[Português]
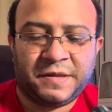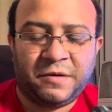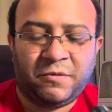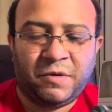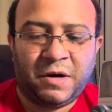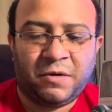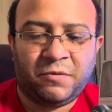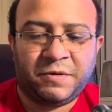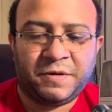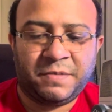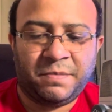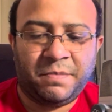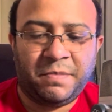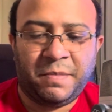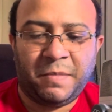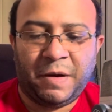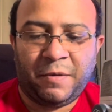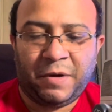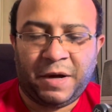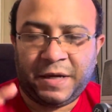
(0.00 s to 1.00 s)
É uma coisa,
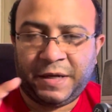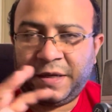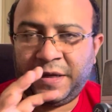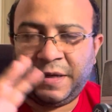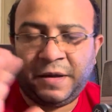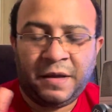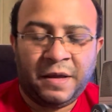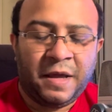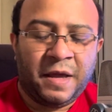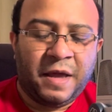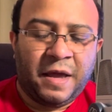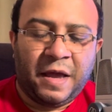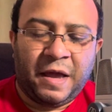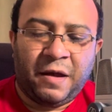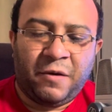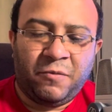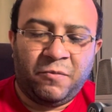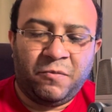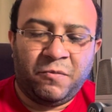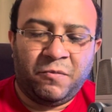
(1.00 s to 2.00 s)
é um, aqui
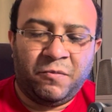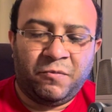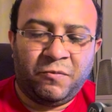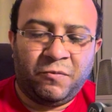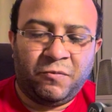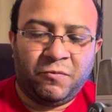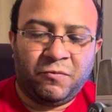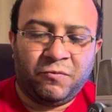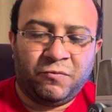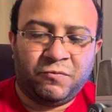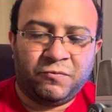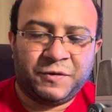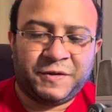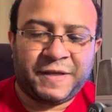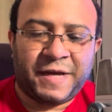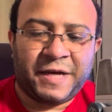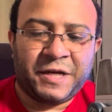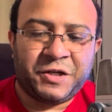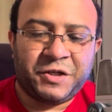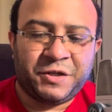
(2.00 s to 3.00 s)
é um, um, um
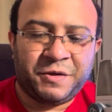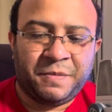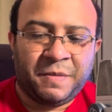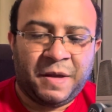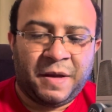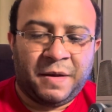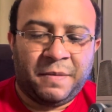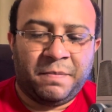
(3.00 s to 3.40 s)
site